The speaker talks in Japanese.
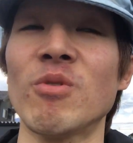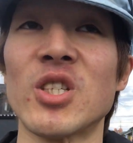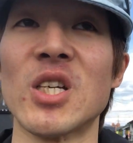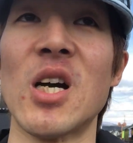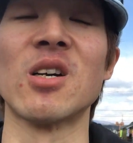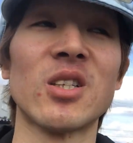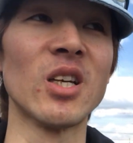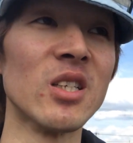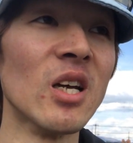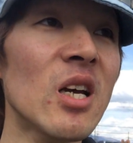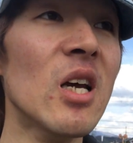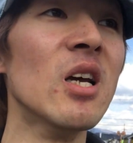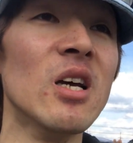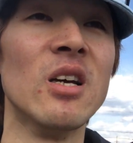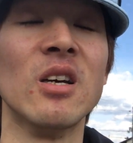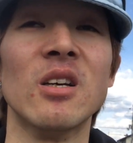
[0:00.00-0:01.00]
員も虐殺
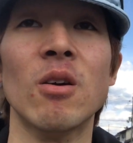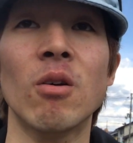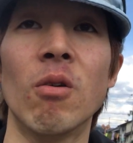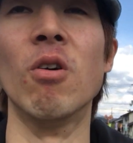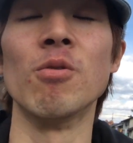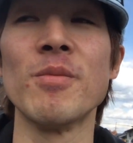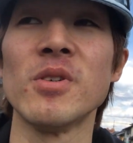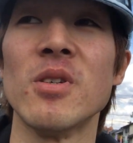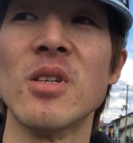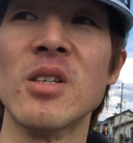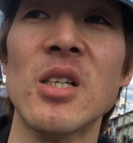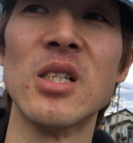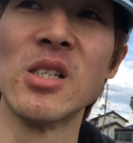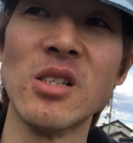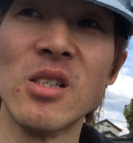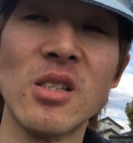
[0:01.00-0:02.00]
大宮
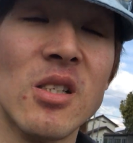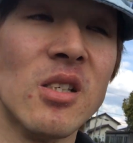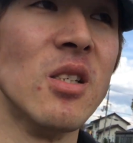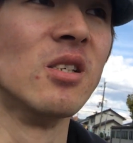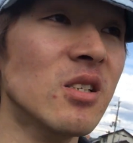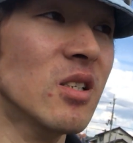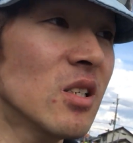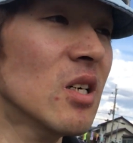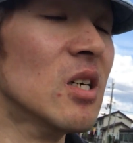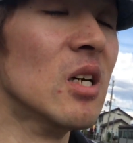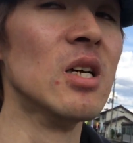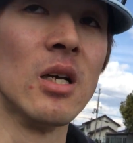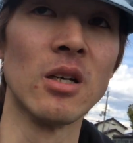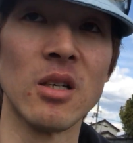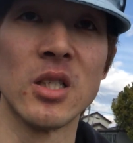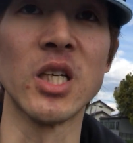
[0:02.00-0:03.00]

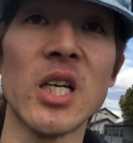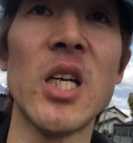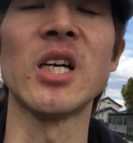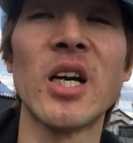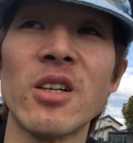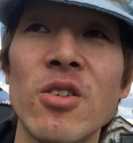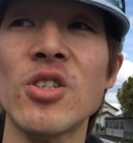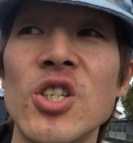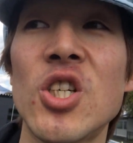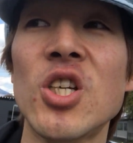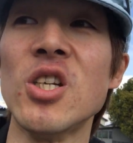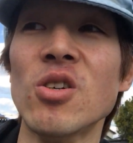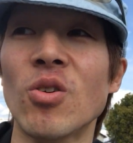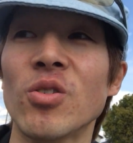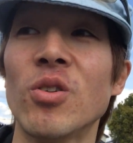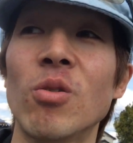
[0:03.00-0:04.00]
JR 西
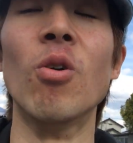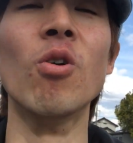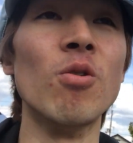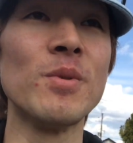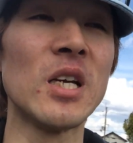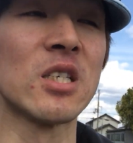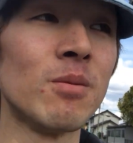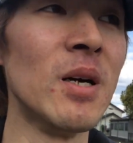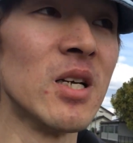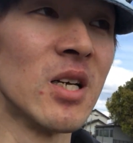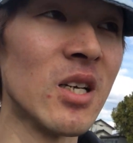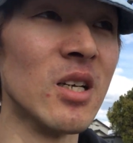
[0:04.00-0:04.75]
日本の大宮島